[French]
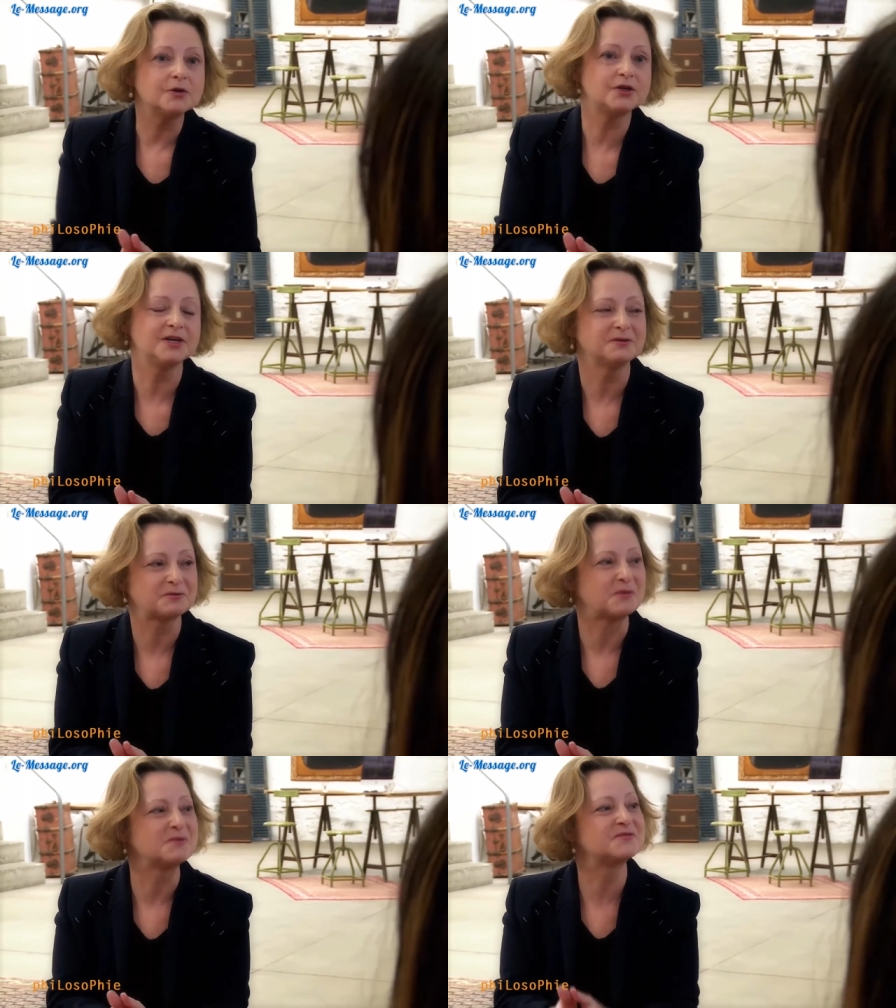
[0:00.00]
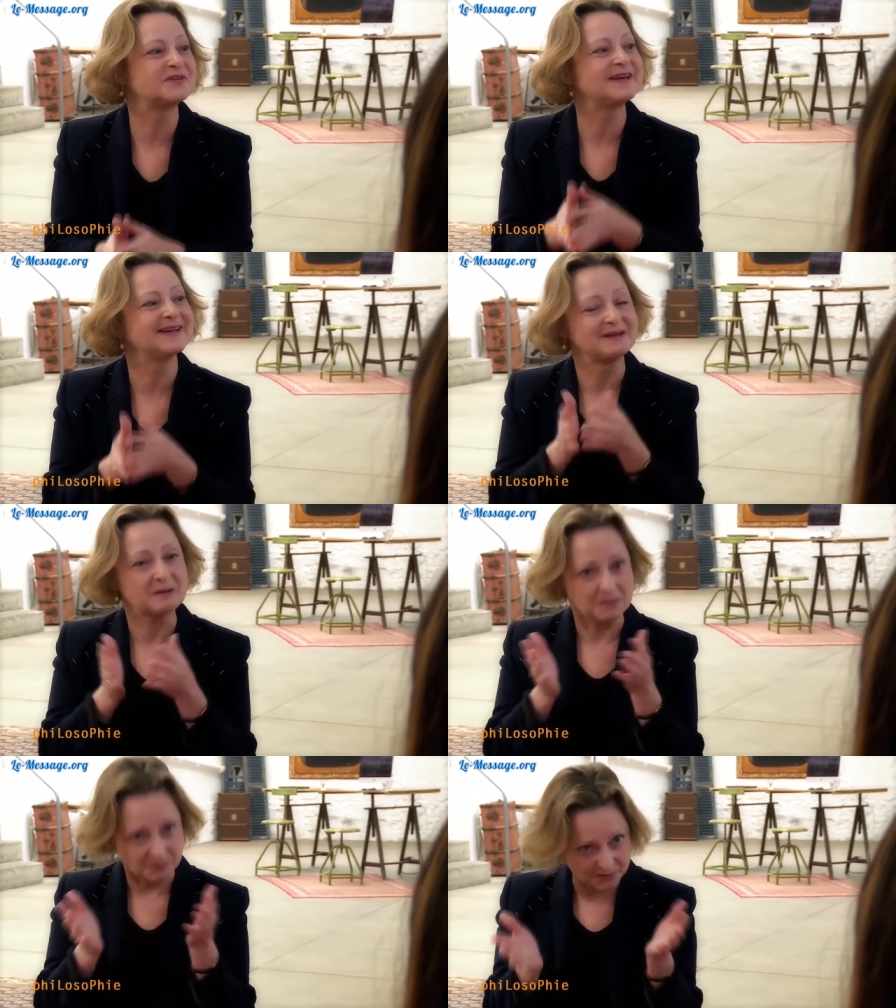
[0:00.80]
j'ai trouvé
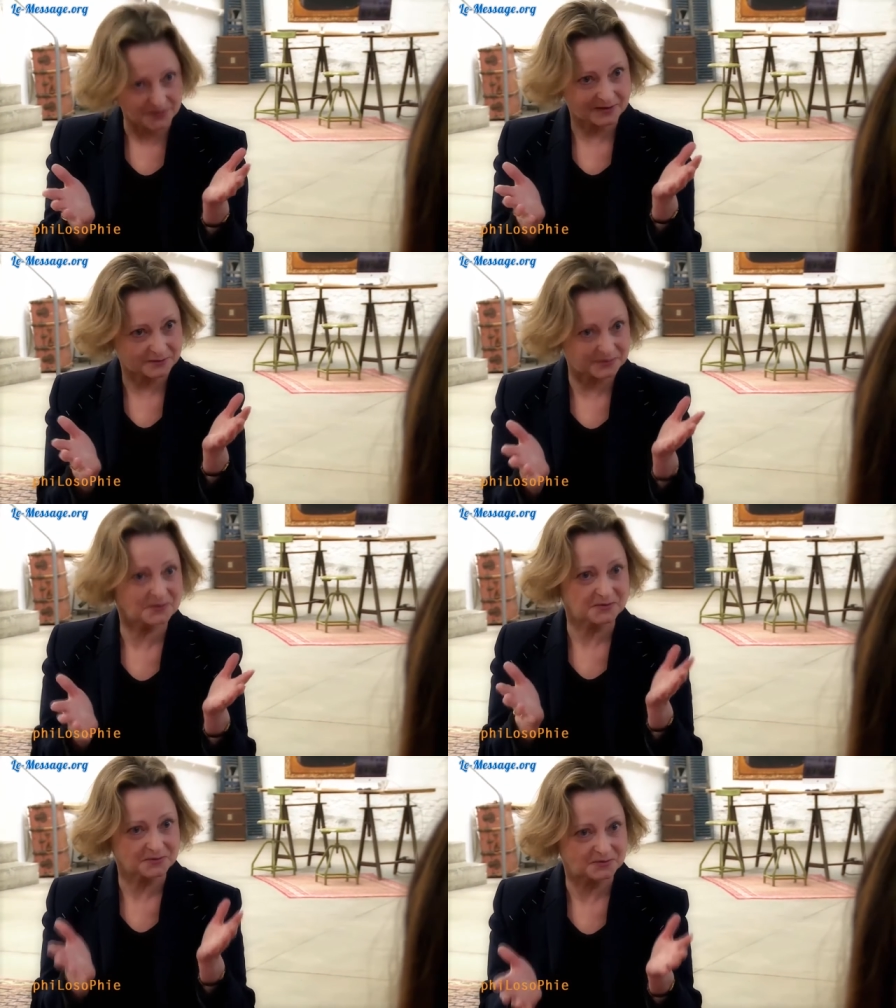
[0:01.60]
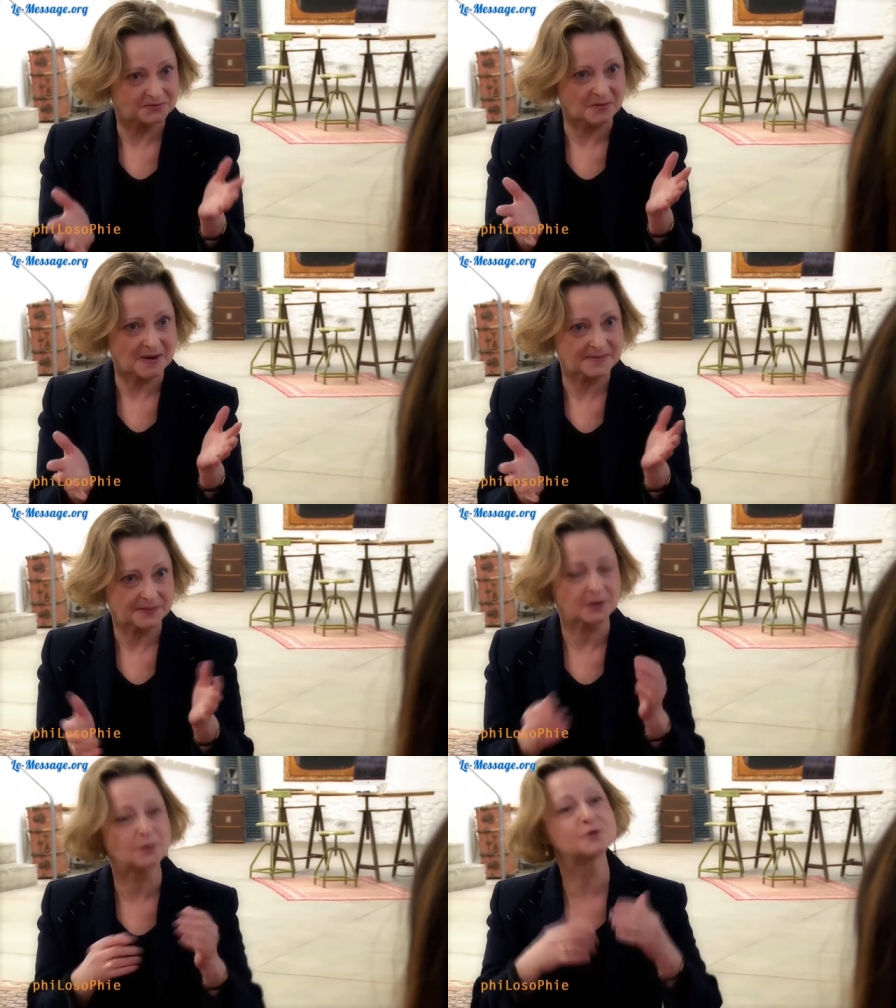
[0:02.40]
pour la seconde fois, alors